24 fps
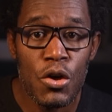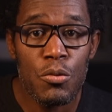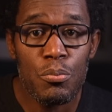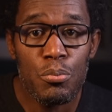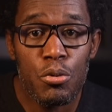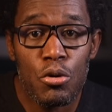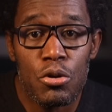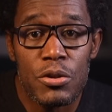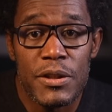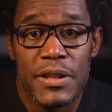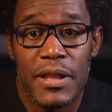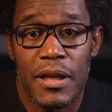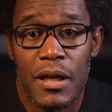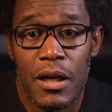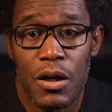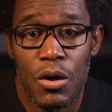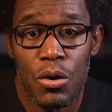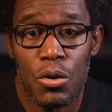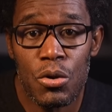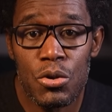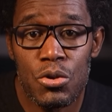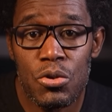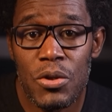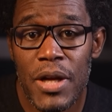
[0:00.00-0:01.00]
Pourtant,
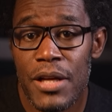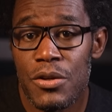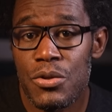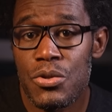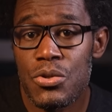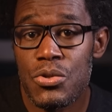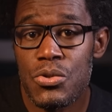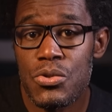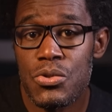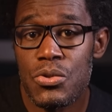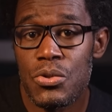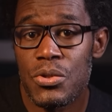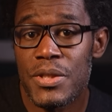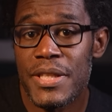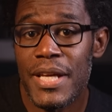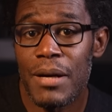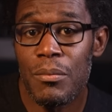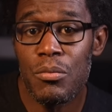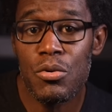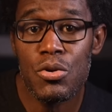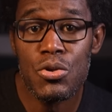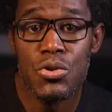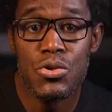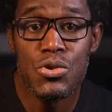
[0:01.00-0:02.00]
au-delà de ce
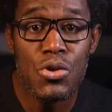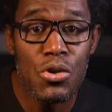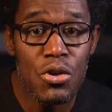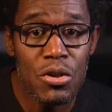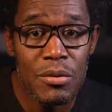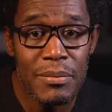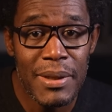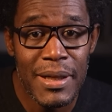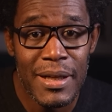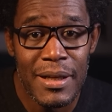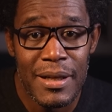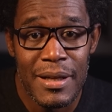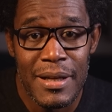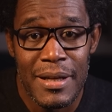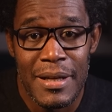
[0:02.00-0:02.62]
tableau sombre,